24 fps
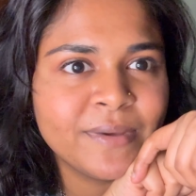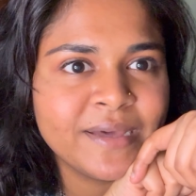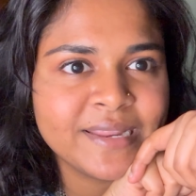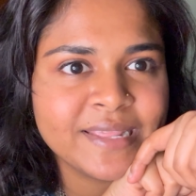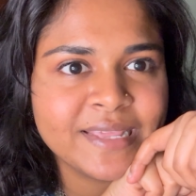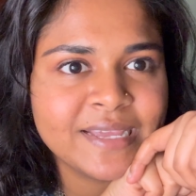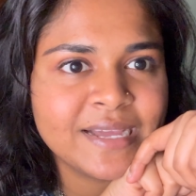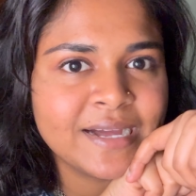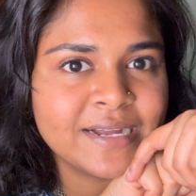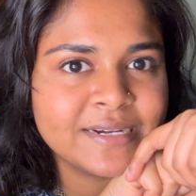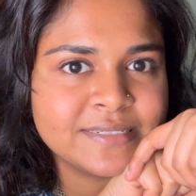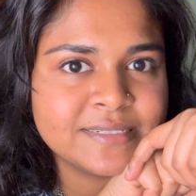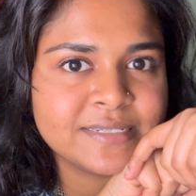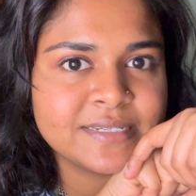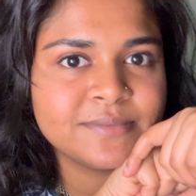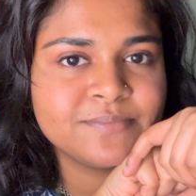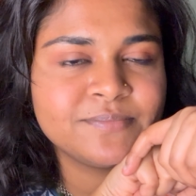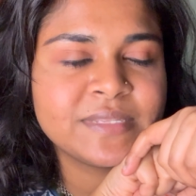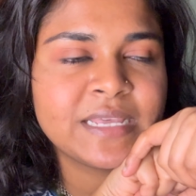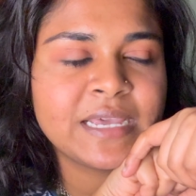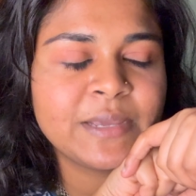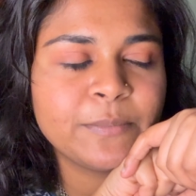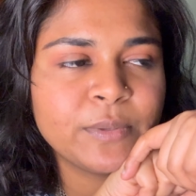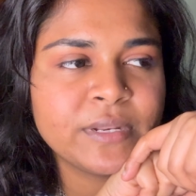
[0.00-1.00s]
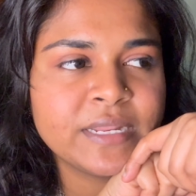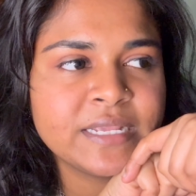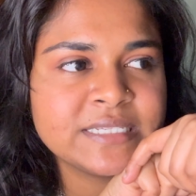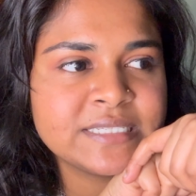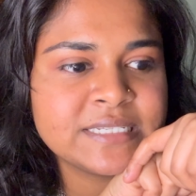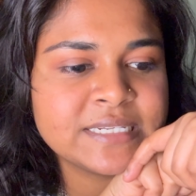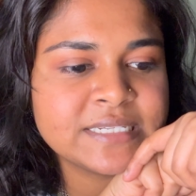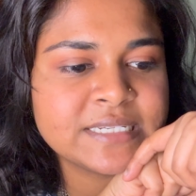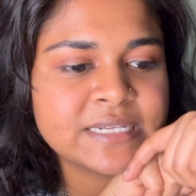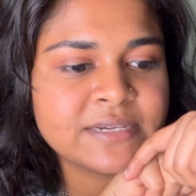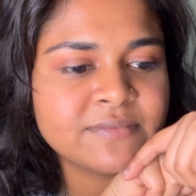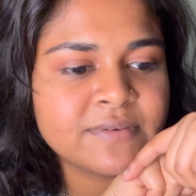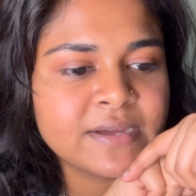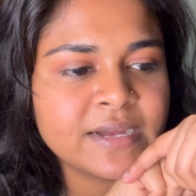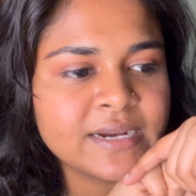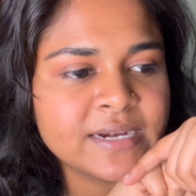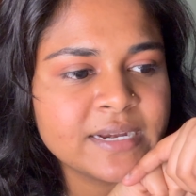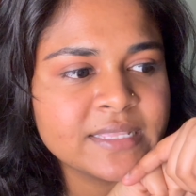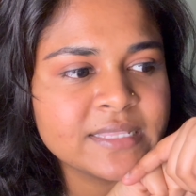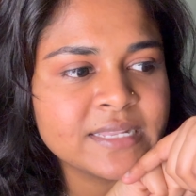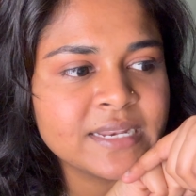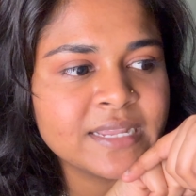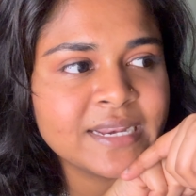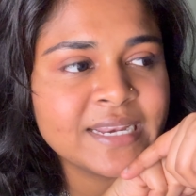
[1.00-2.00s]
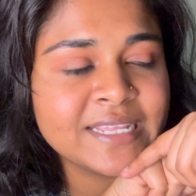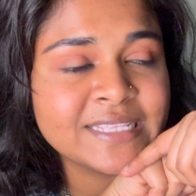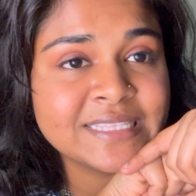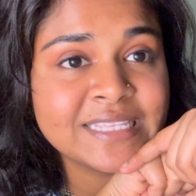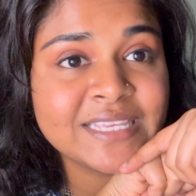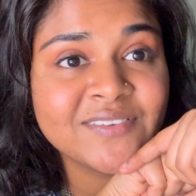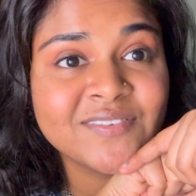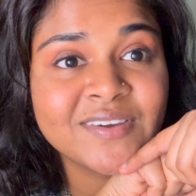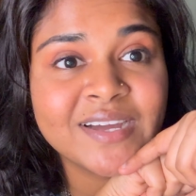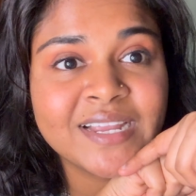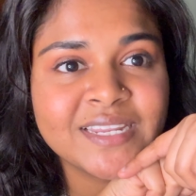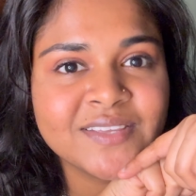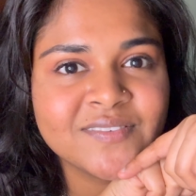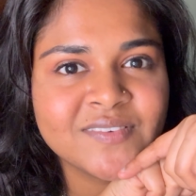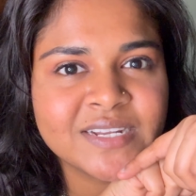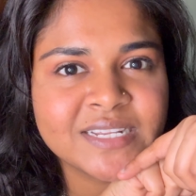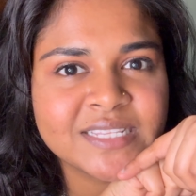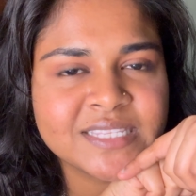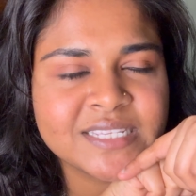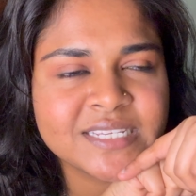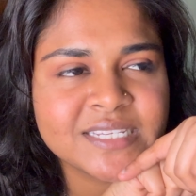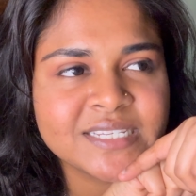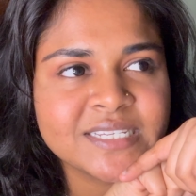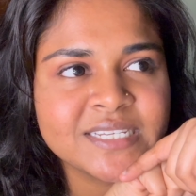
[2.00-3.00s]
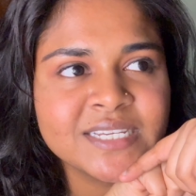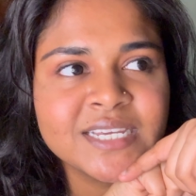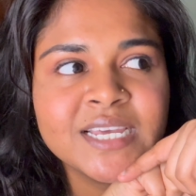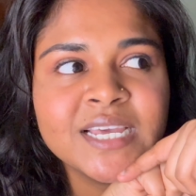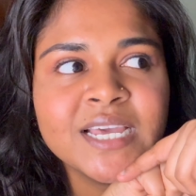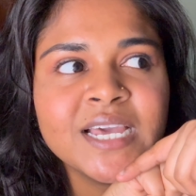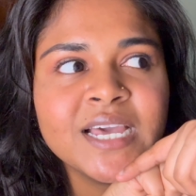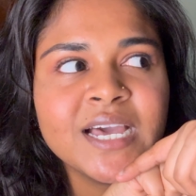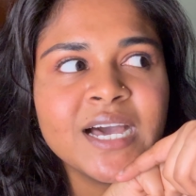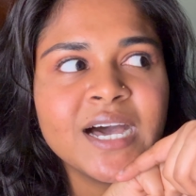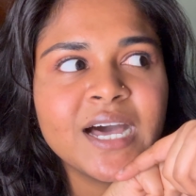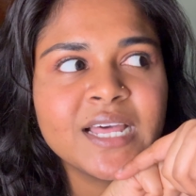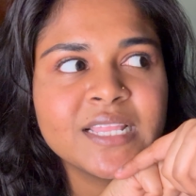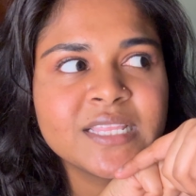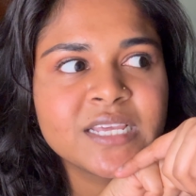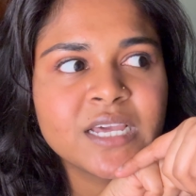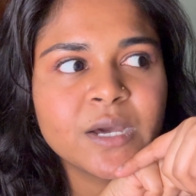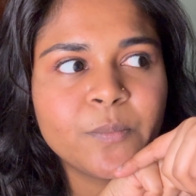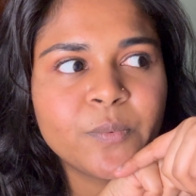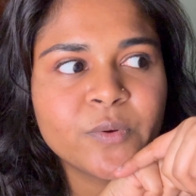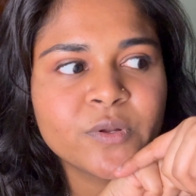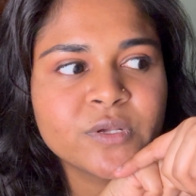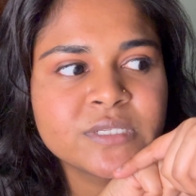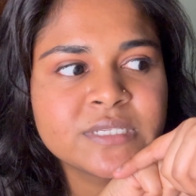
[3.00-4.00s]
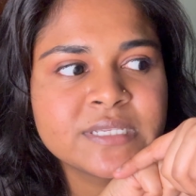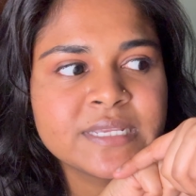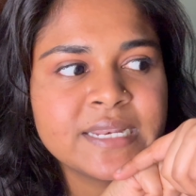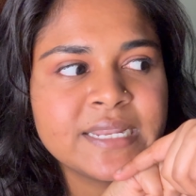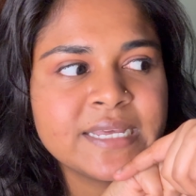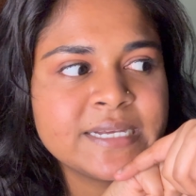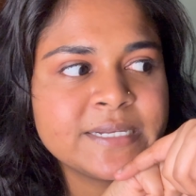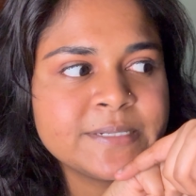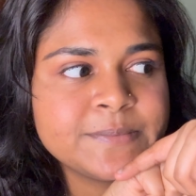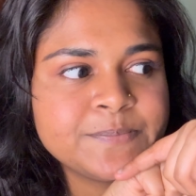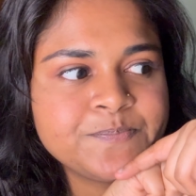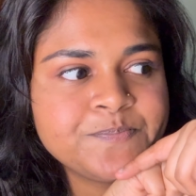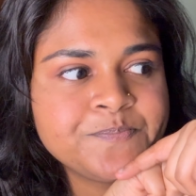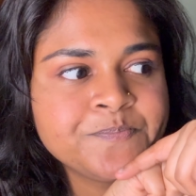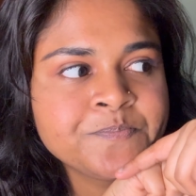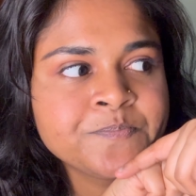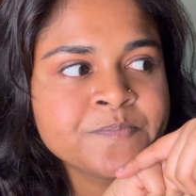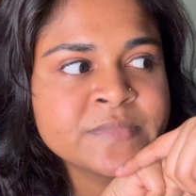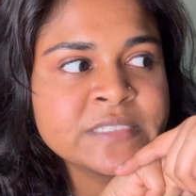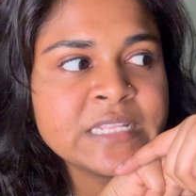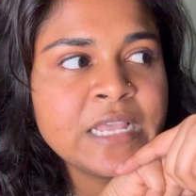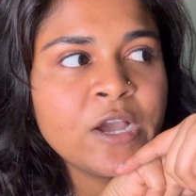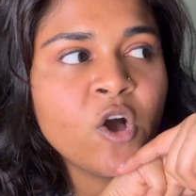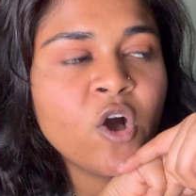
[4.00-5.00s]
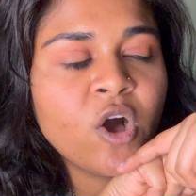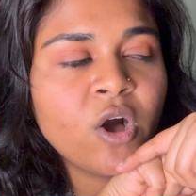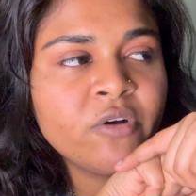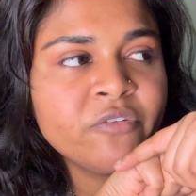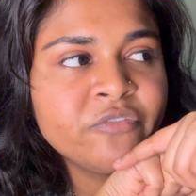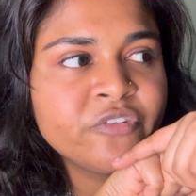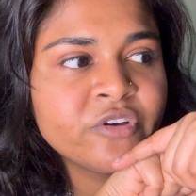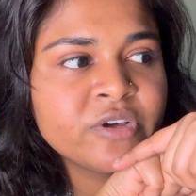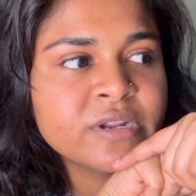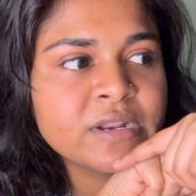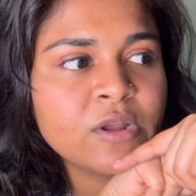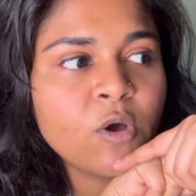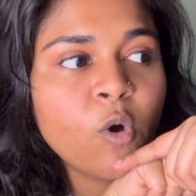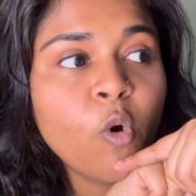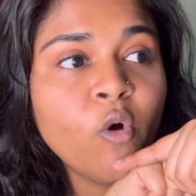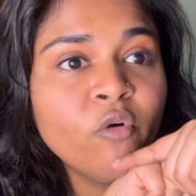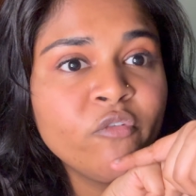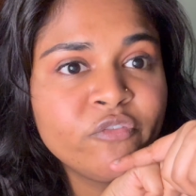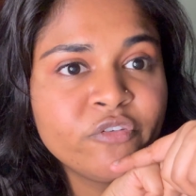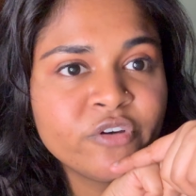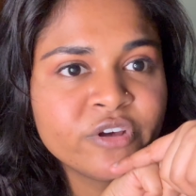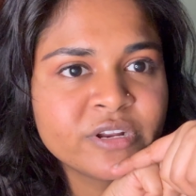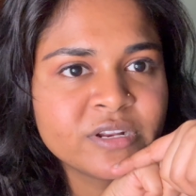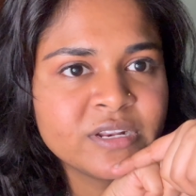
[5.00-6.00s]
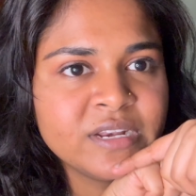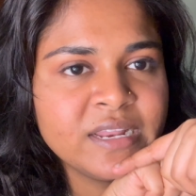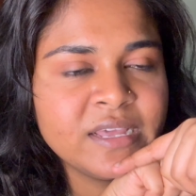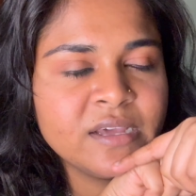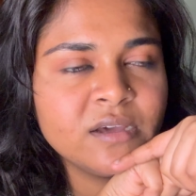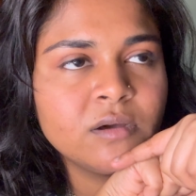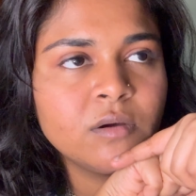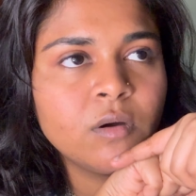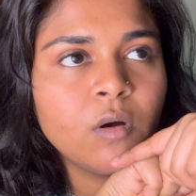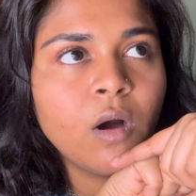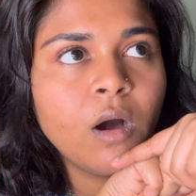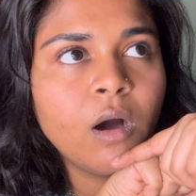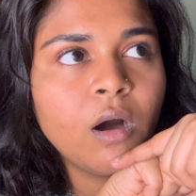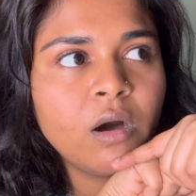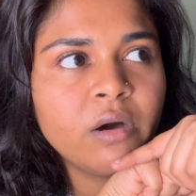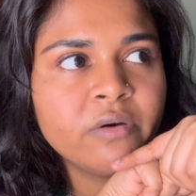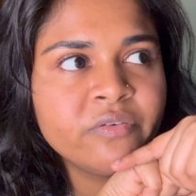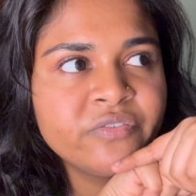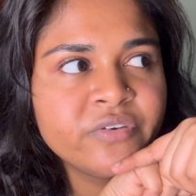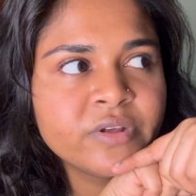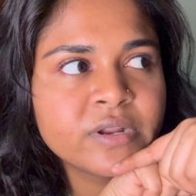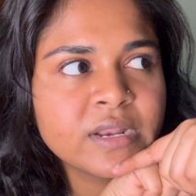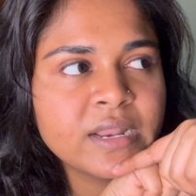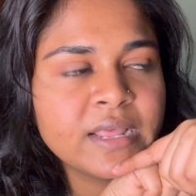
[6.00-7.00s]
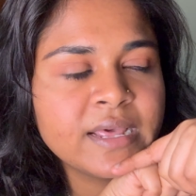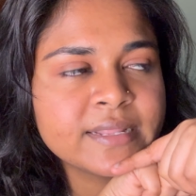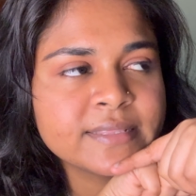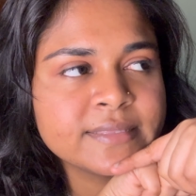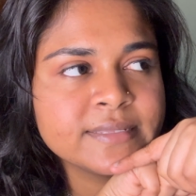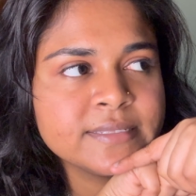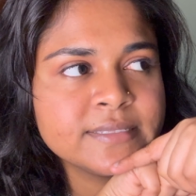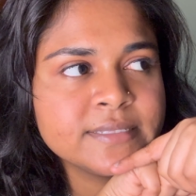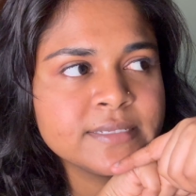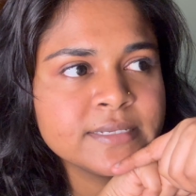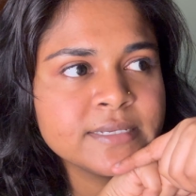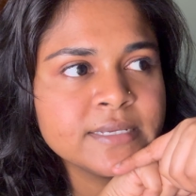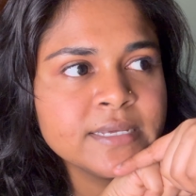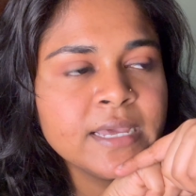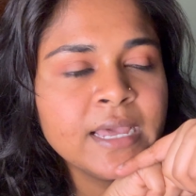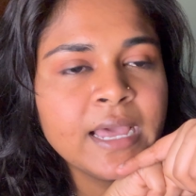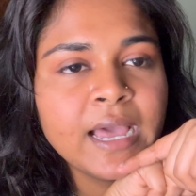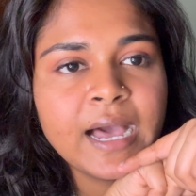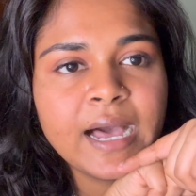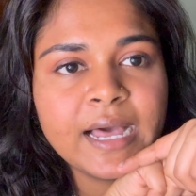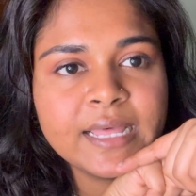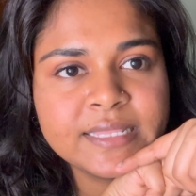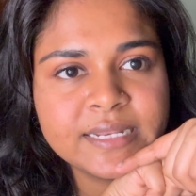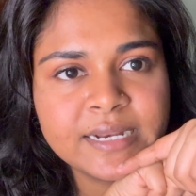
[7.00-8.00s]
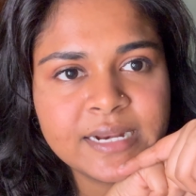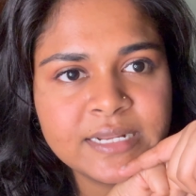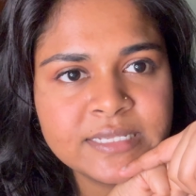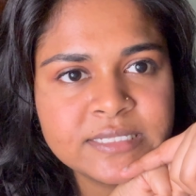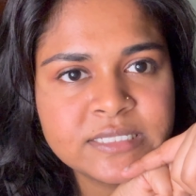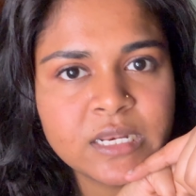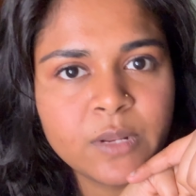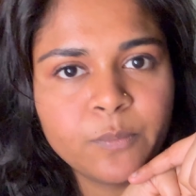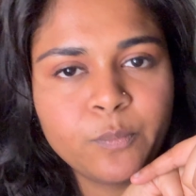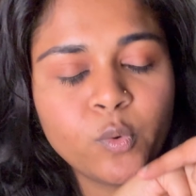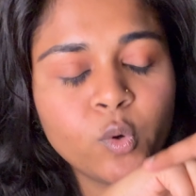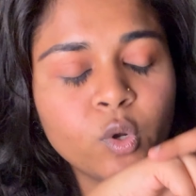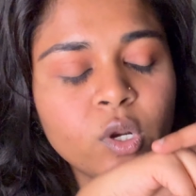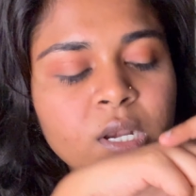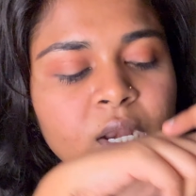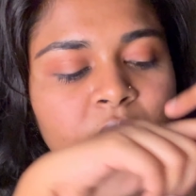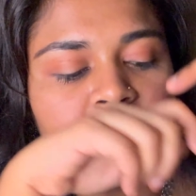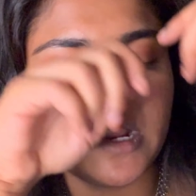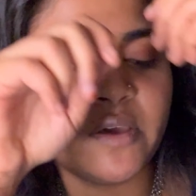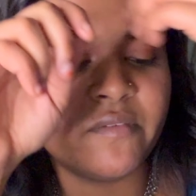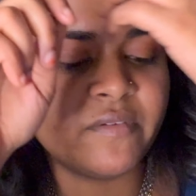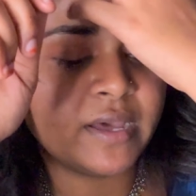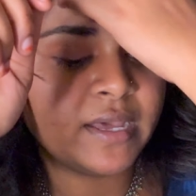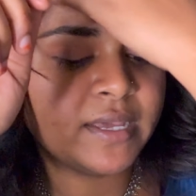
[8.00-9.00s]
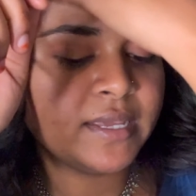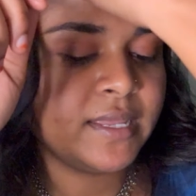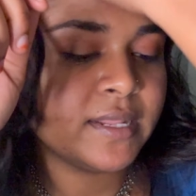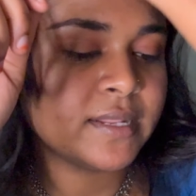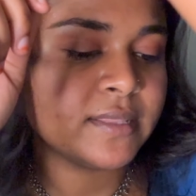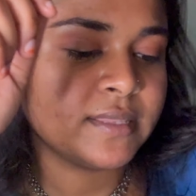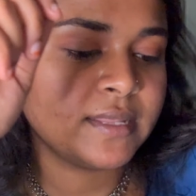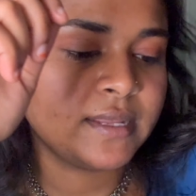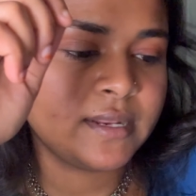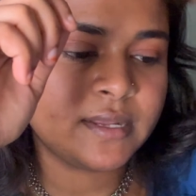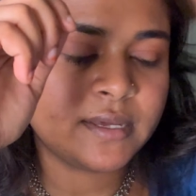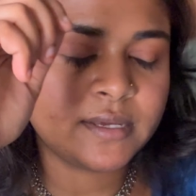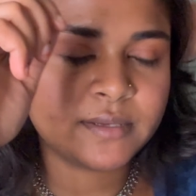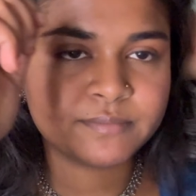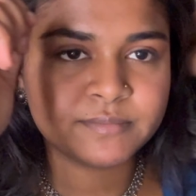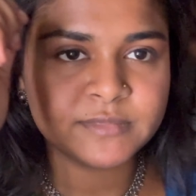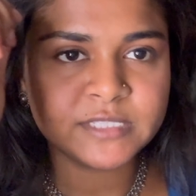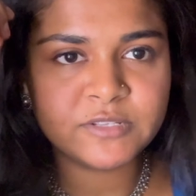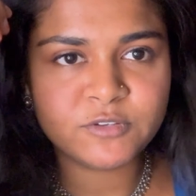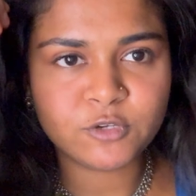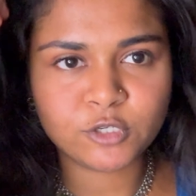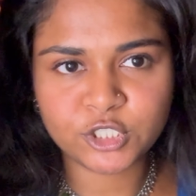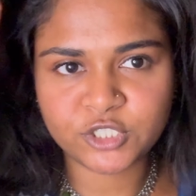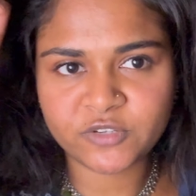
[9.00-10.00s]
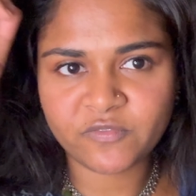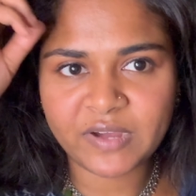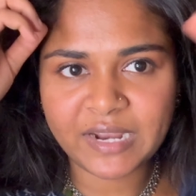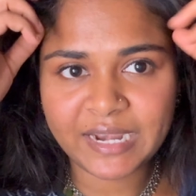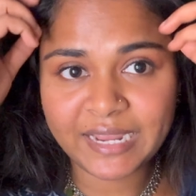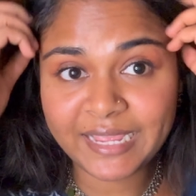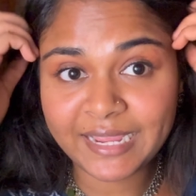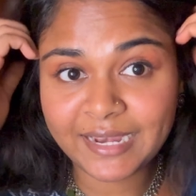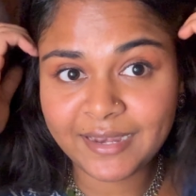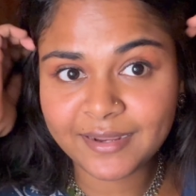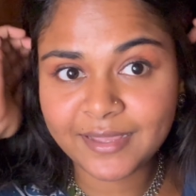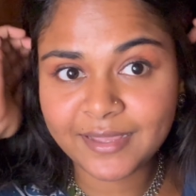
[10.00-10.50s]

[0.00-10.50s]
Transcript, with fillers: மாதிரி காட்டுறேன் நான் இப்போ ரீசெண்டாக வாங்கினதுலாம் ஏன்னா தீபாவளி வருது அதுக்கப்புறம் சில ஆஃபர் ஆஃபர் இல்லை ஆஃபர்லாம் இருந்தது அதனால சில பொருளை நான் வாங்கியிருந்தேன் நான் கொஞ்சம் வளையல்